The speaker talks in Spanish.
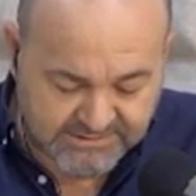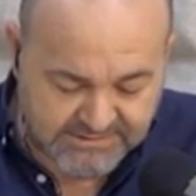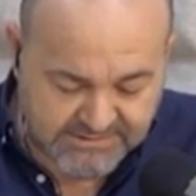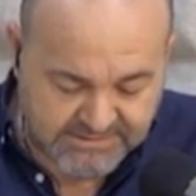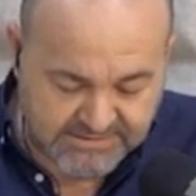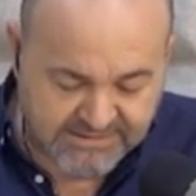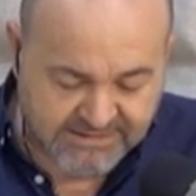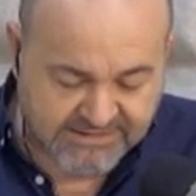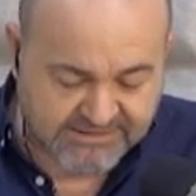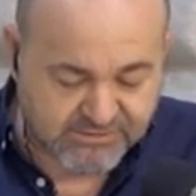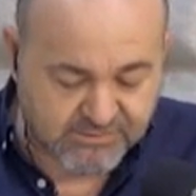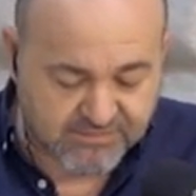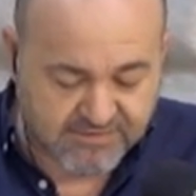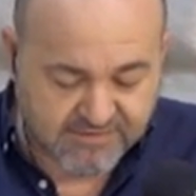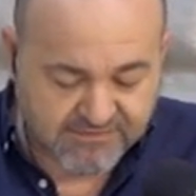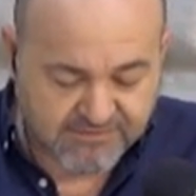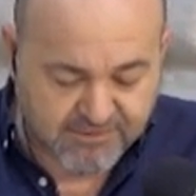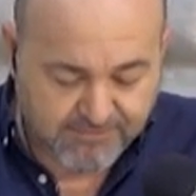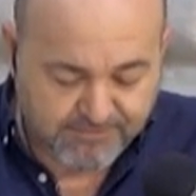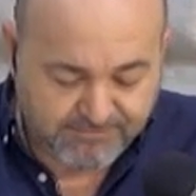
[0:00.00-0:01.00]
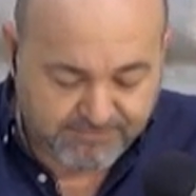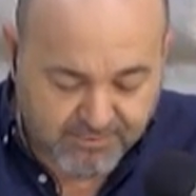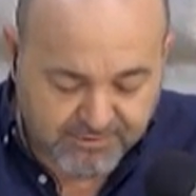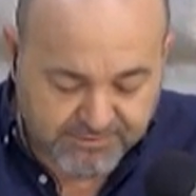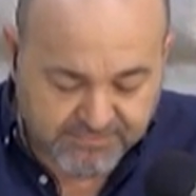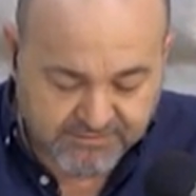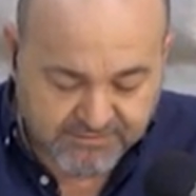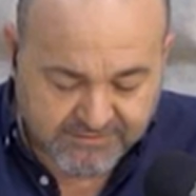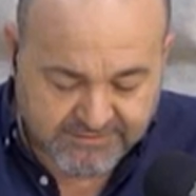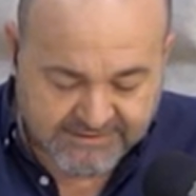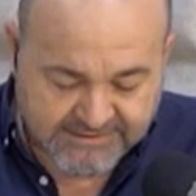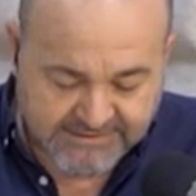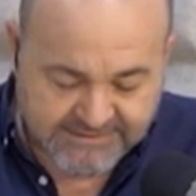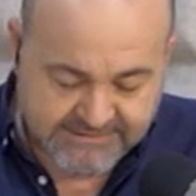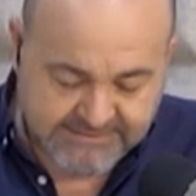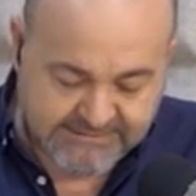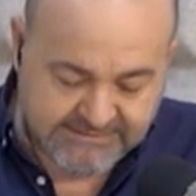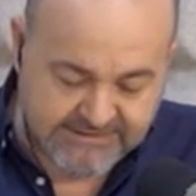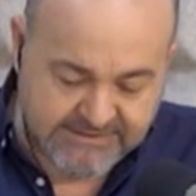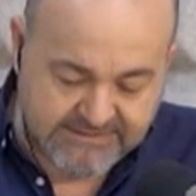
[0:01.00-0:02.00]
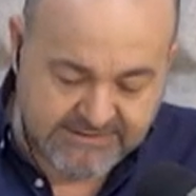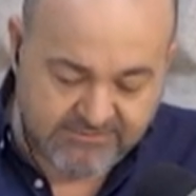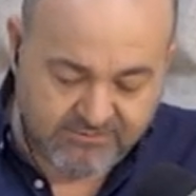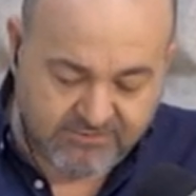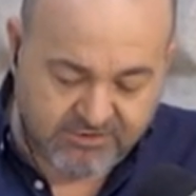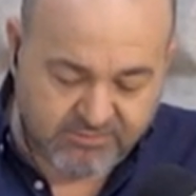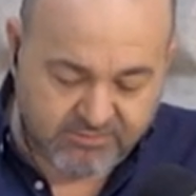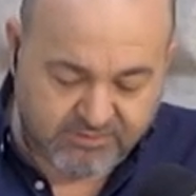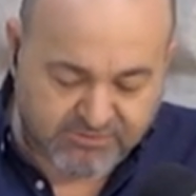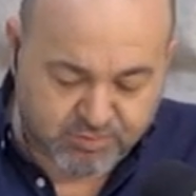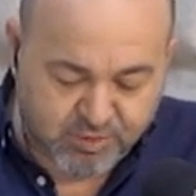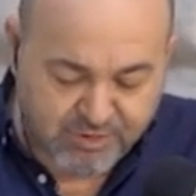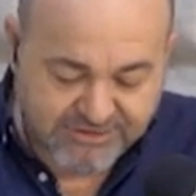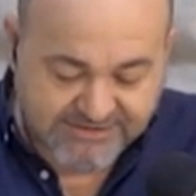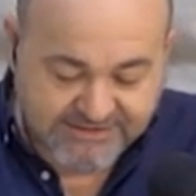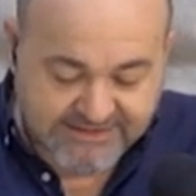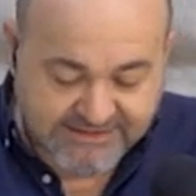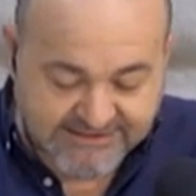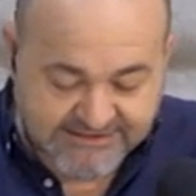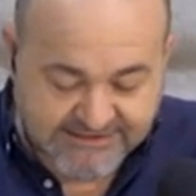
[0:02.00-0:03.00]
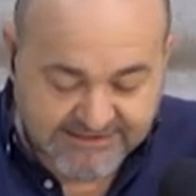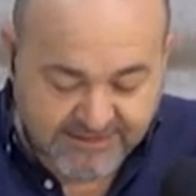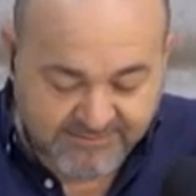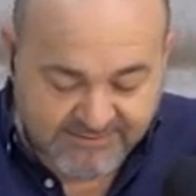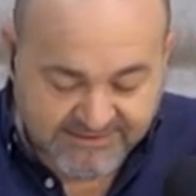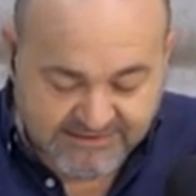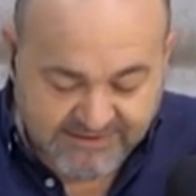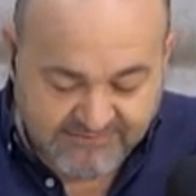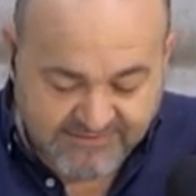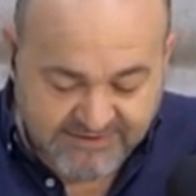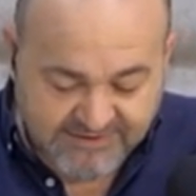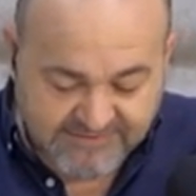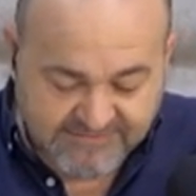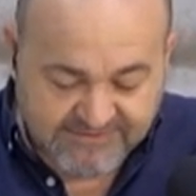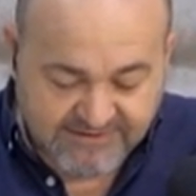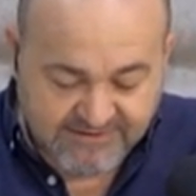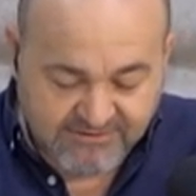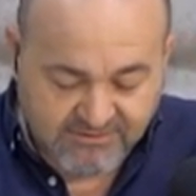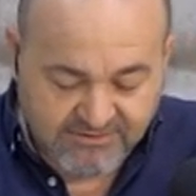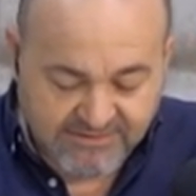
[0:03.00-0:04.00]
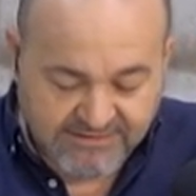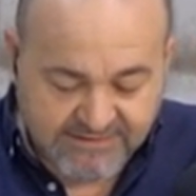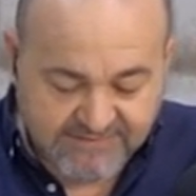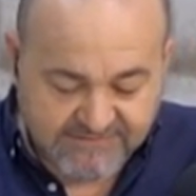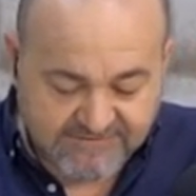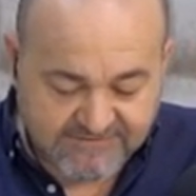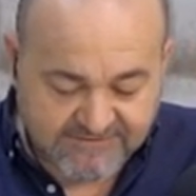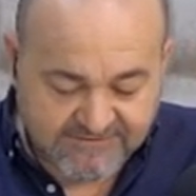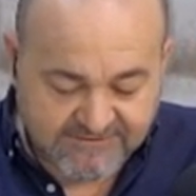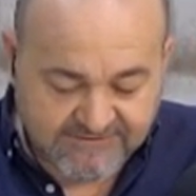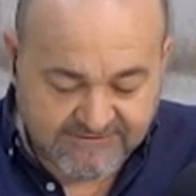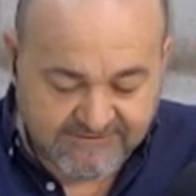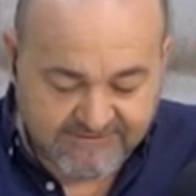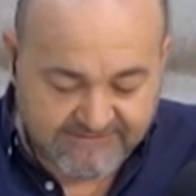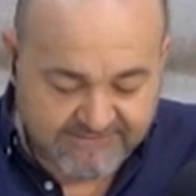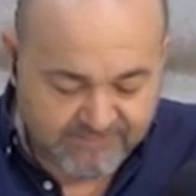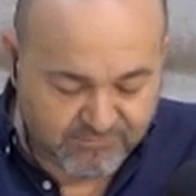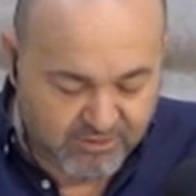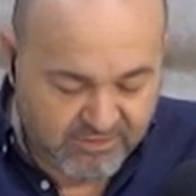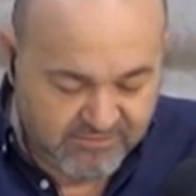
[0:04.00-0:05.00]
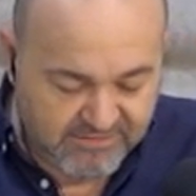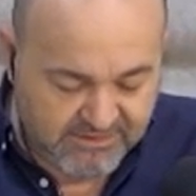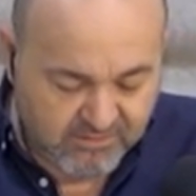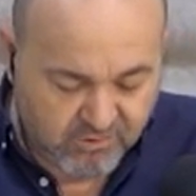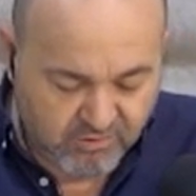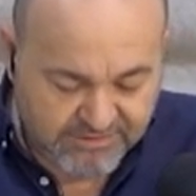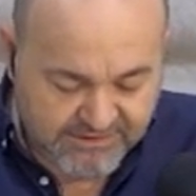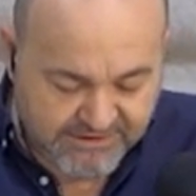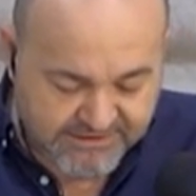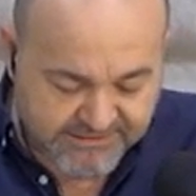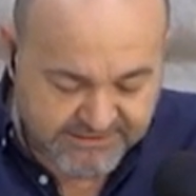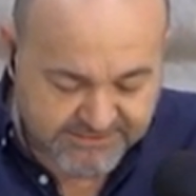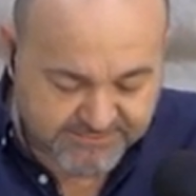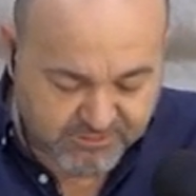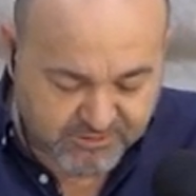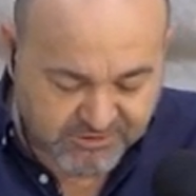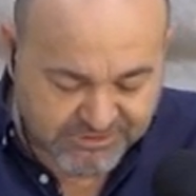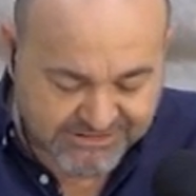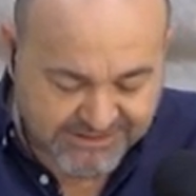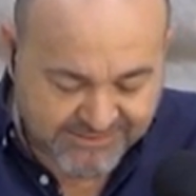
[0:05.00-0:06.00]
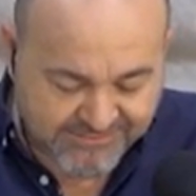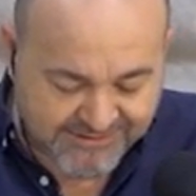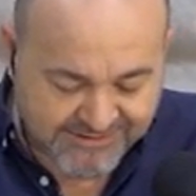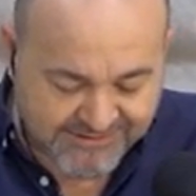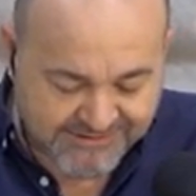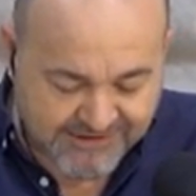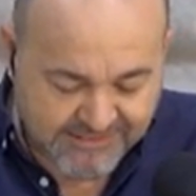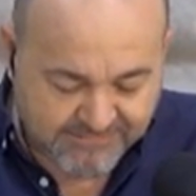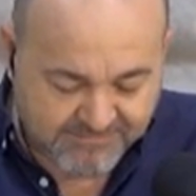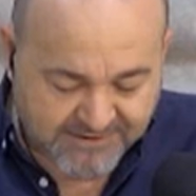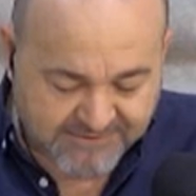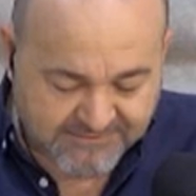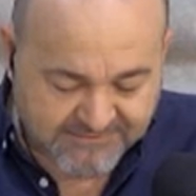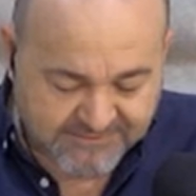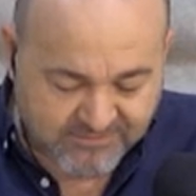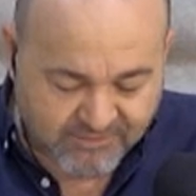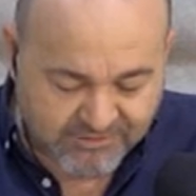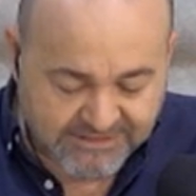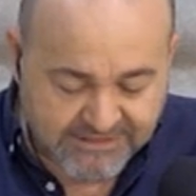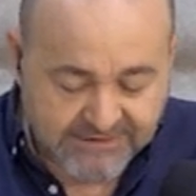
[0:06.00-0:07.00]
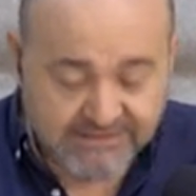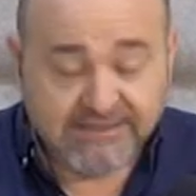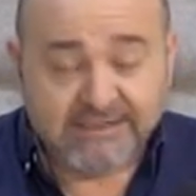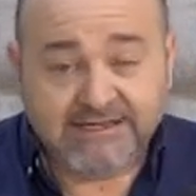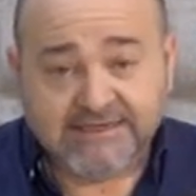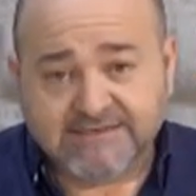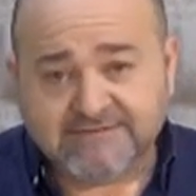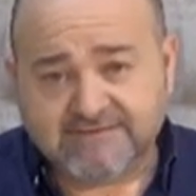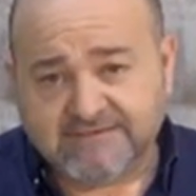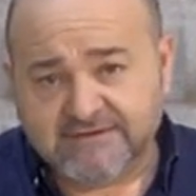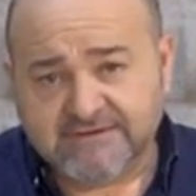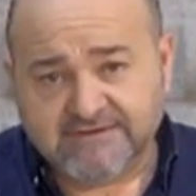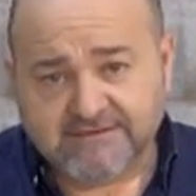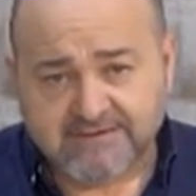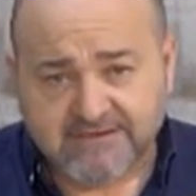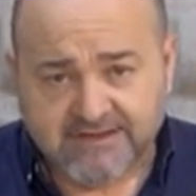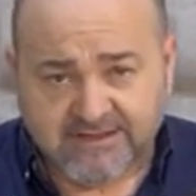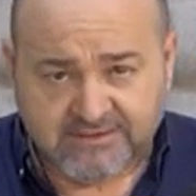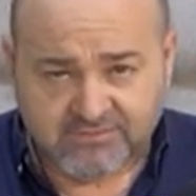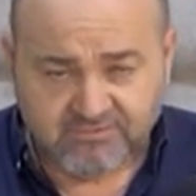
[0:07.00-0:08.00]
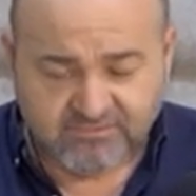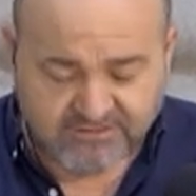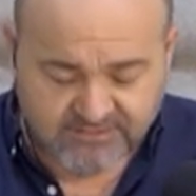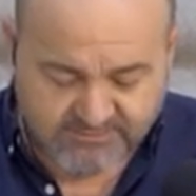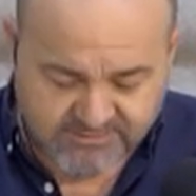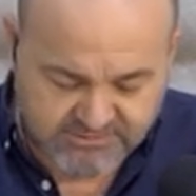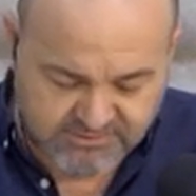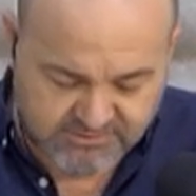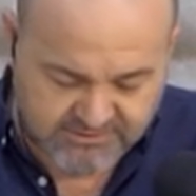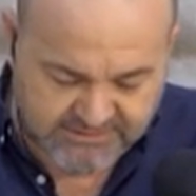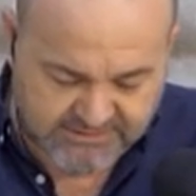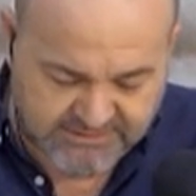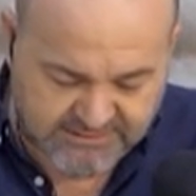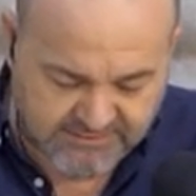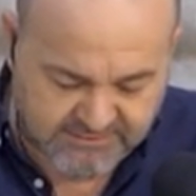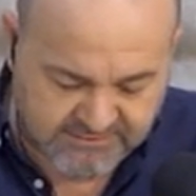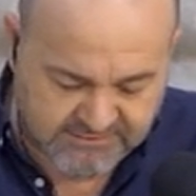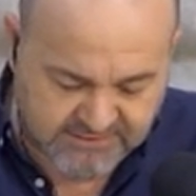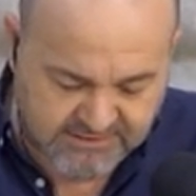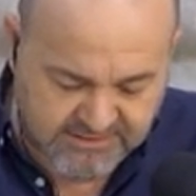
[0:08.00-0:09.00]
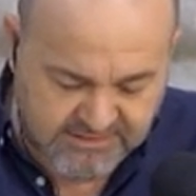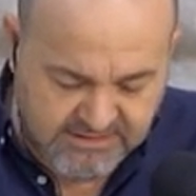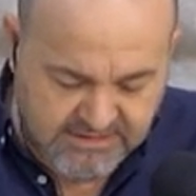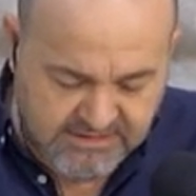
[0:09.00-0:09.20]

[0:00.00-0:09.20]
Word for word: la Asociación Pozo de la Jara, bueno, pues muestra ese lamentable estado en este inmueble cuya responsabilidad patrimonial es del Ayuntamiento de Cádiz.